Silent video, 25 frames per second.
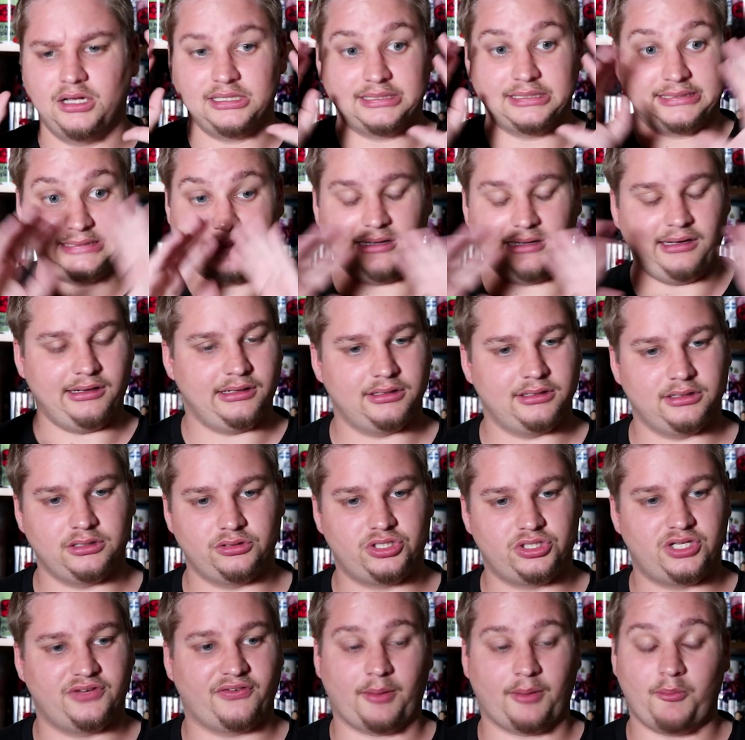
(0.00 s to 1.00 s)
ça
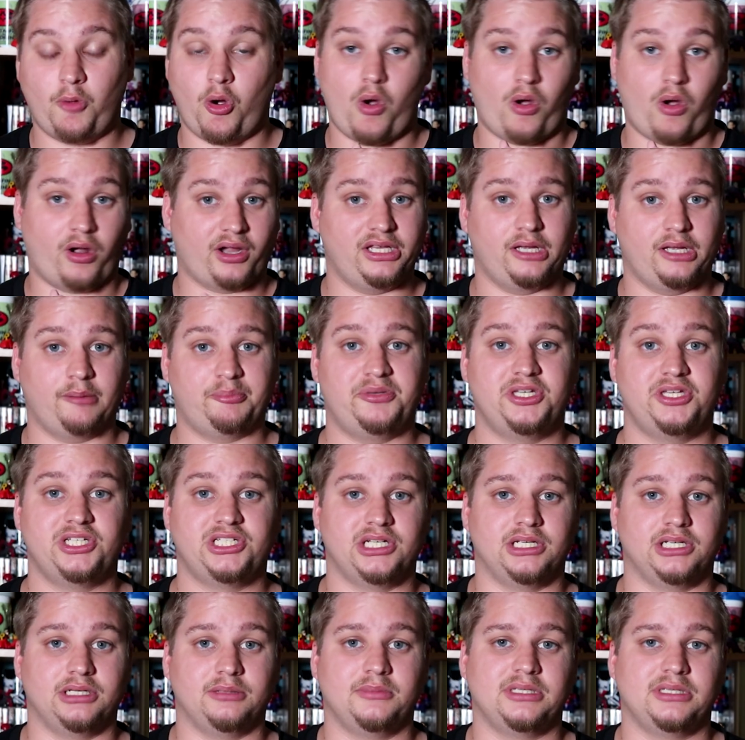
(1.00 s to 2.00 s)
j'ai vraiment rien
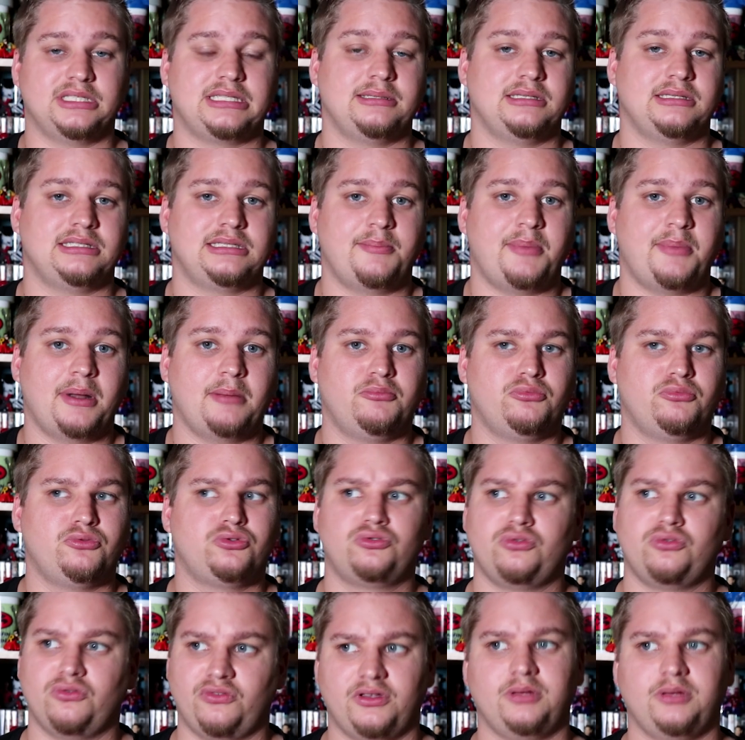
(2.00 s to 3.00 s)
pigé, mais c'est pas le
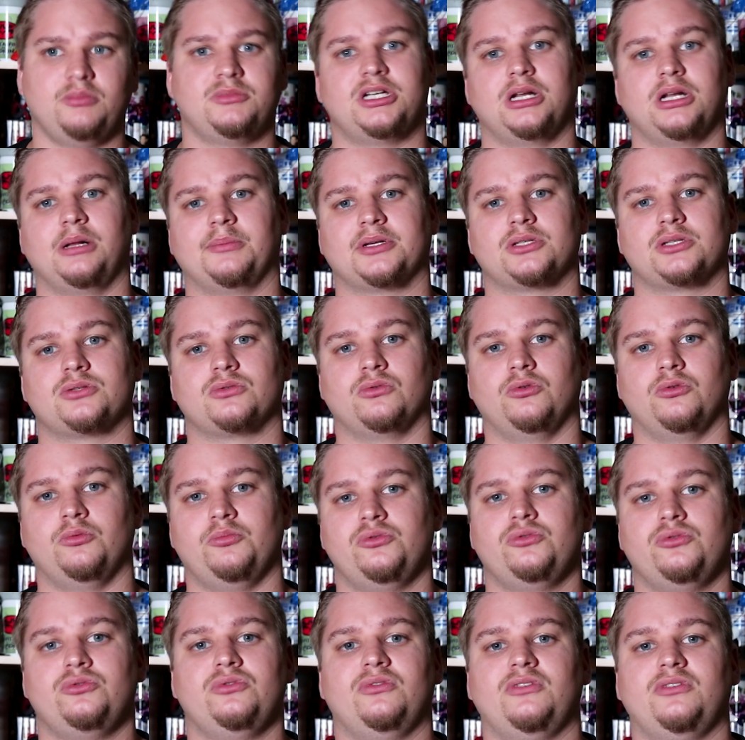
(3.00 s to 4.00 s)
but du film j'ai l'impression, le
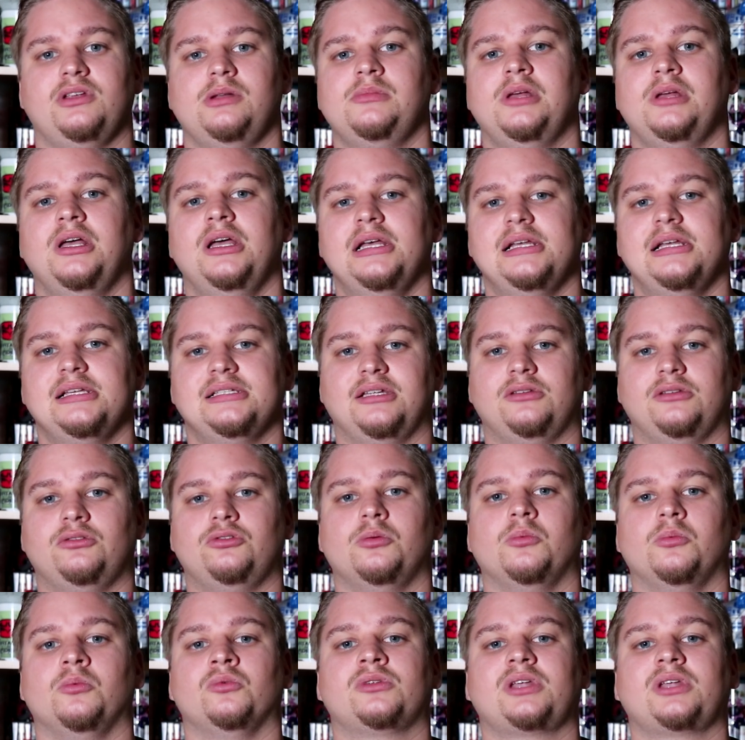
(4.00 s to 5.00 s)
but du film c'est de
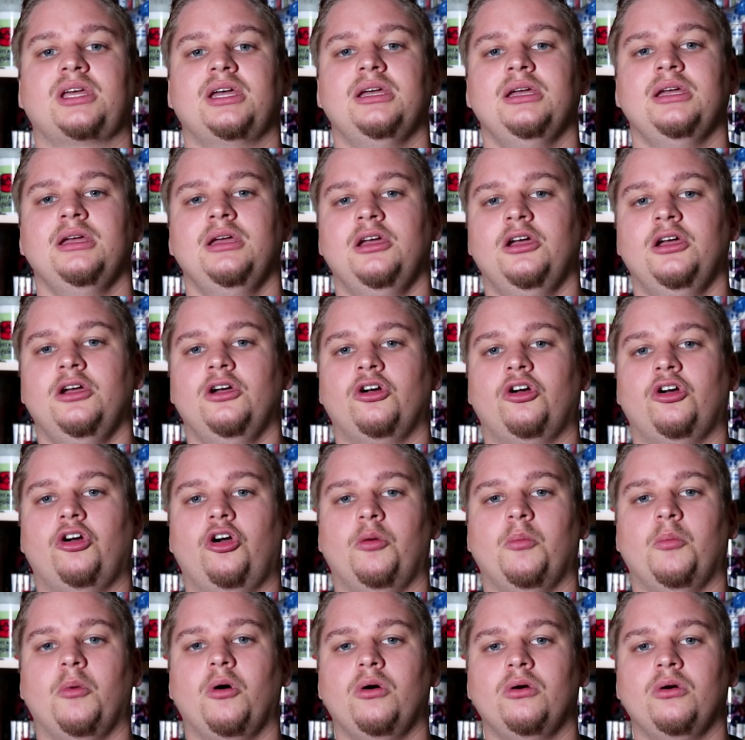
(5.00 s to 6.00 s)
te montrer
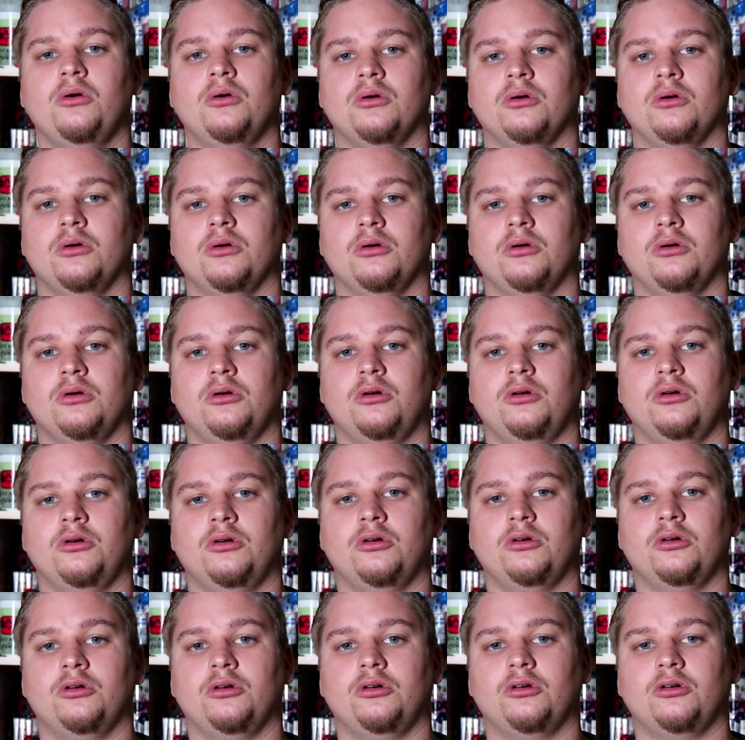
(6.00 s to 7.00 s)
comment,
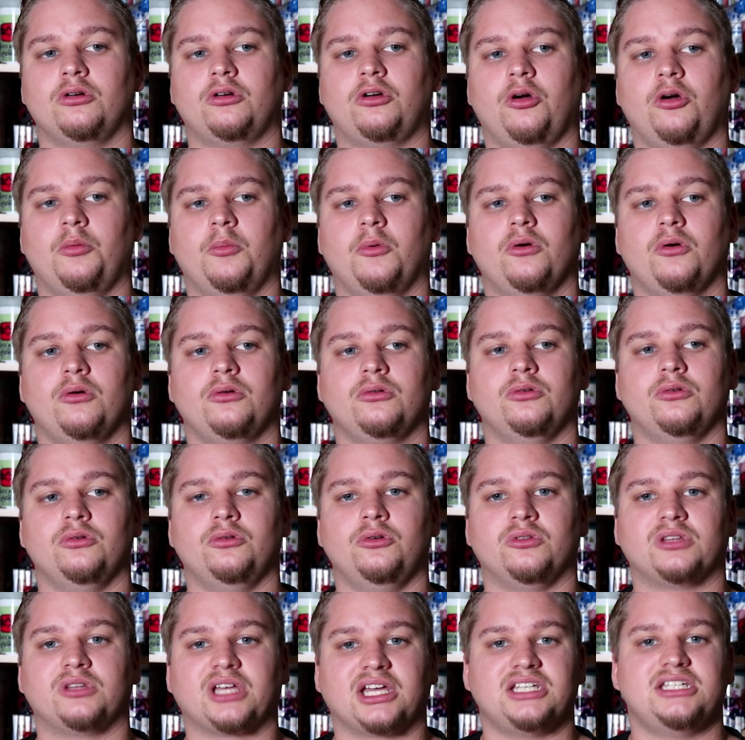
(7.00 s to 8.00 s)
euh, comment
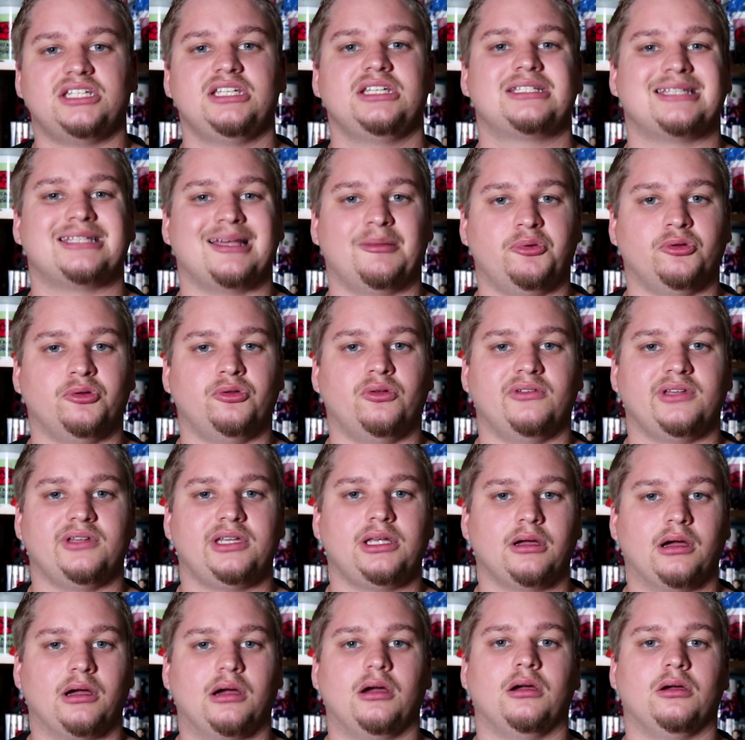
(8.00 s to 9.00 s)
le, trading ça peut
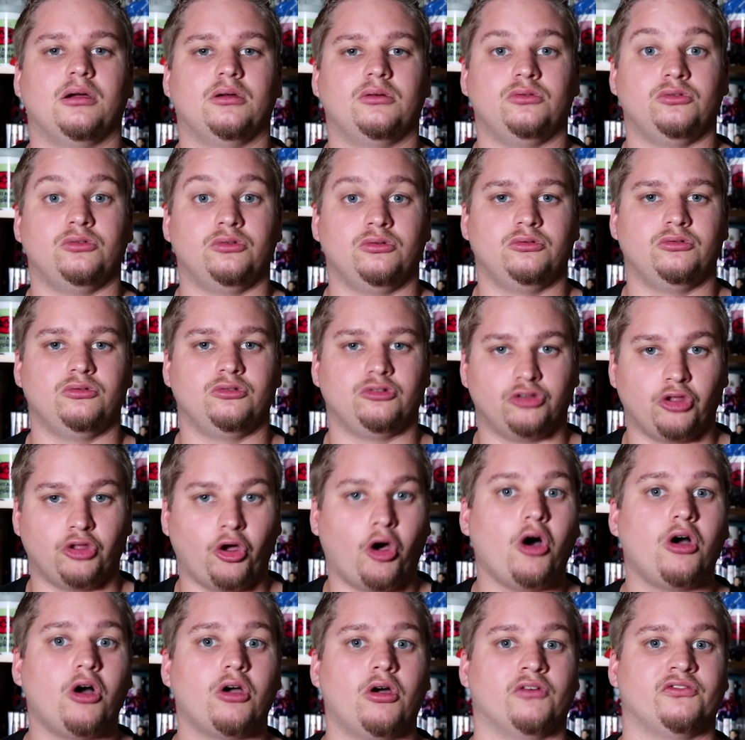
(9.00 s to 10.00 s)
devenir une, une
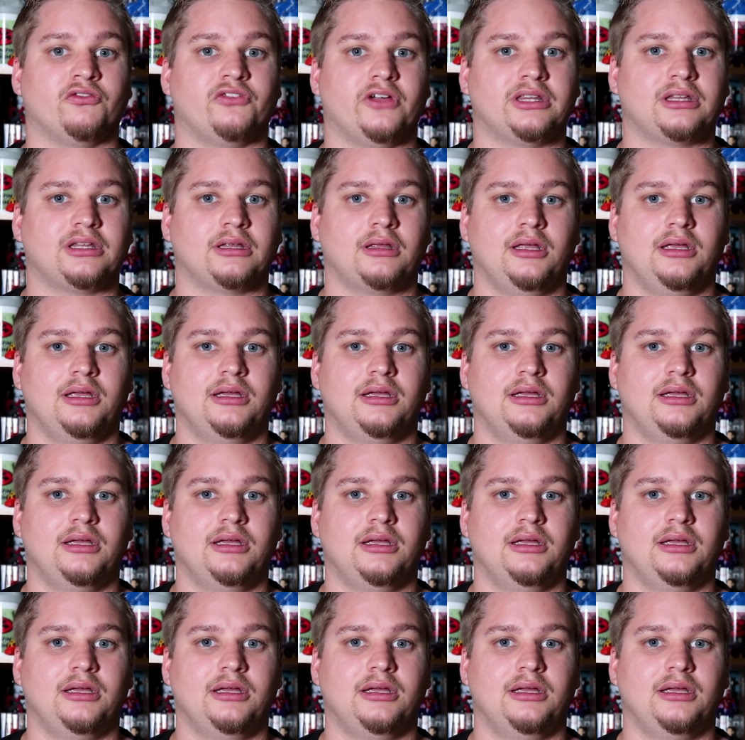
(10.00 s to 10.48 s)
drogue en fait,